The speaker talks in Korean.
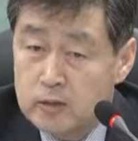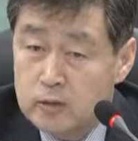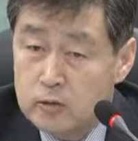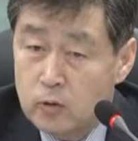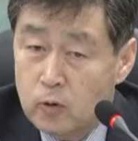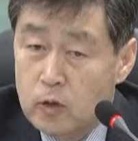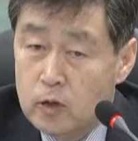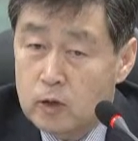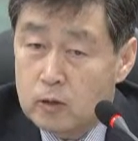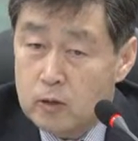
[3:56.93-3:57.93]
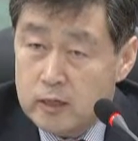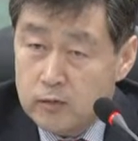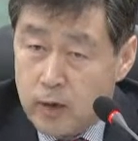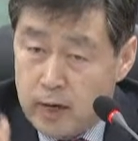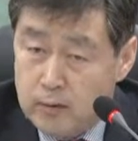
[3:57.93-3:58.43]
있어서도 예를
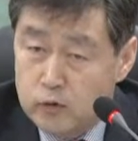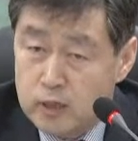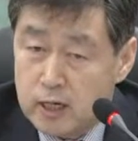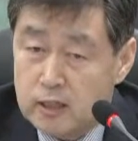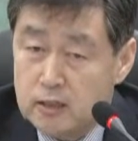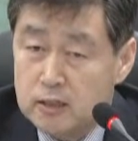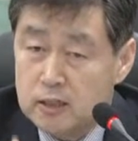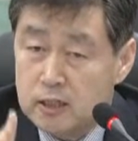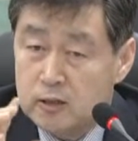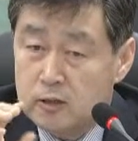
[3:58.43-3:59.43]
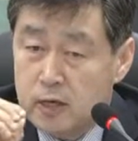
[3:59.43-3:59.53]
들어 관할 문제라든지 그